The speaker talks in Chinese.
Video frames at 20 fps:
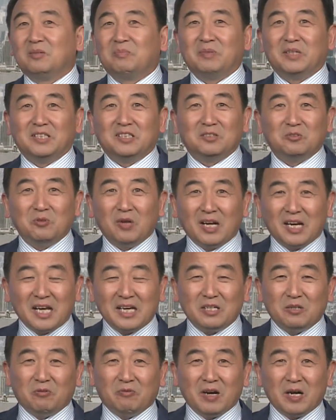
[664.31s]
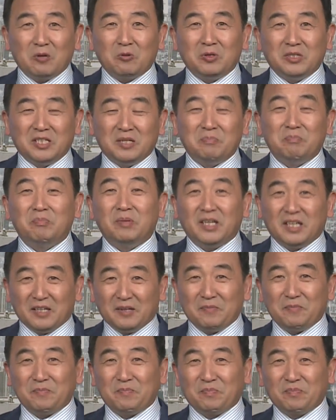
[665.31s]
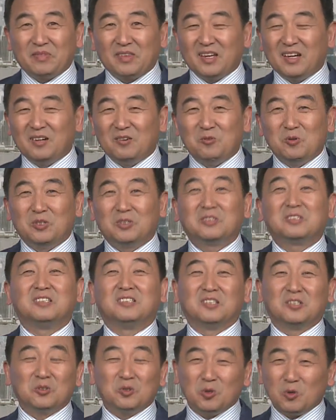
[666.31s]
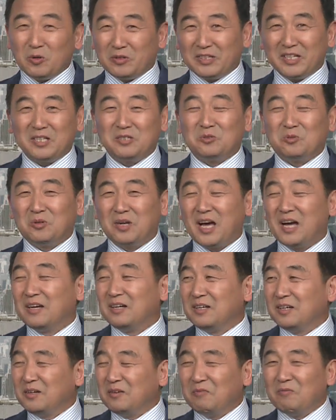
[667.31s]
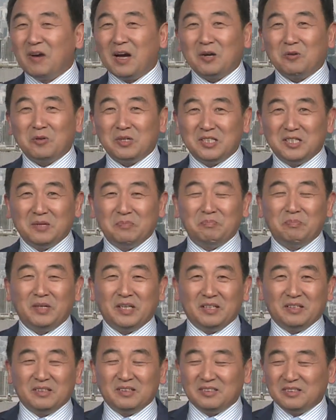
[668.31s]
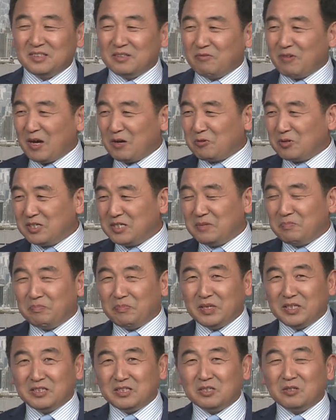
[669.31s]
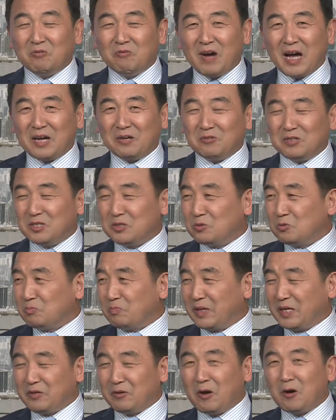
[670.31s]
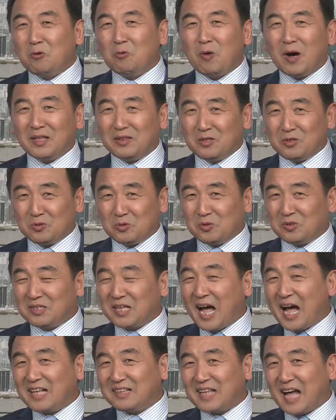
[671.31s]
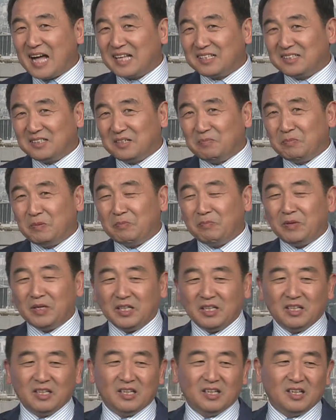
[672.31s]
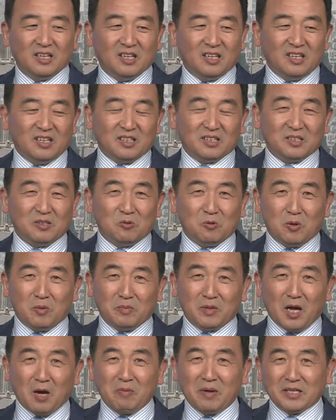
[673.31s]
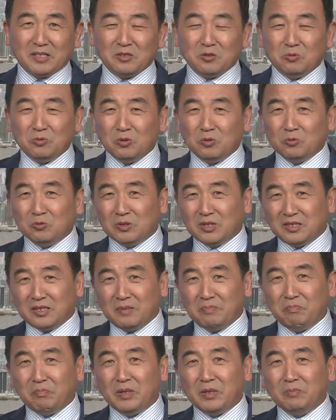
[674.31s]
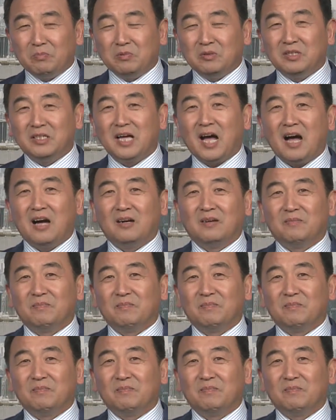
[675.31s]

北京原来有外汇人民币，我只能说我那时候了。外汇人民币，这外汇人民币只有外国人用美元换的时候，他拿的人民币，跟我们老百姓用的人民币不一样。